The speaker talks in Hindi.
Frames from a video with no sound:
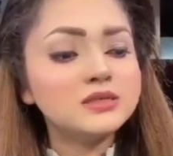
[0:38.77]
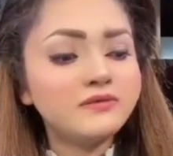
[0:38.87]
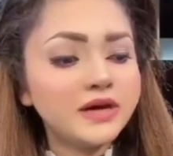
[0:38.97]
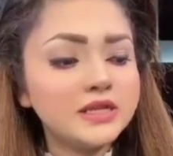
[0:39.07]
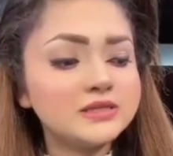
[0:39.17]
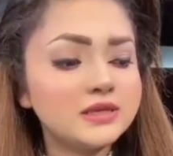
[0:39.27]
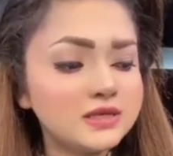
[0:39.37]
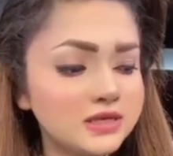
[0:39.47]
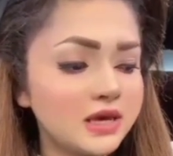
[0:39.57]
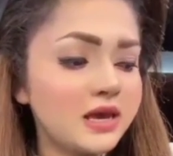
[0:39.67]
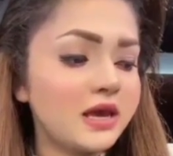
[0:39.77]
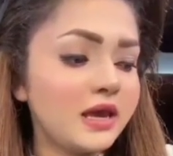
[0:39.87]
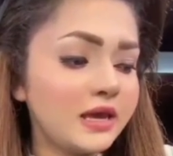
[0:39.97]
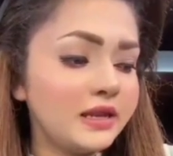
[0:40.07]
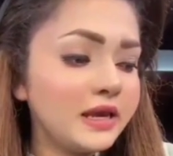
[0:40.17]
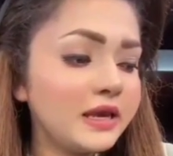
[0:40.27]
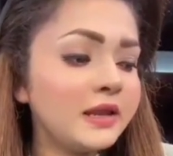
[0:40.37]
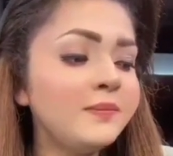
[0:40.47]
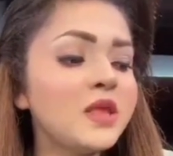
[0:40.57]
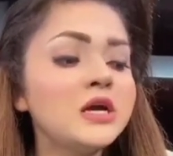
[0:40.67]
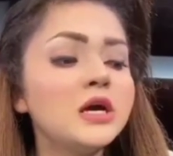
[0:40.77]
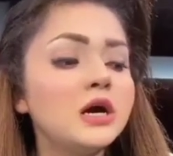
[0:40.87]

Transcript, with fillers: इस हवाले से किए गए हैं लेकिन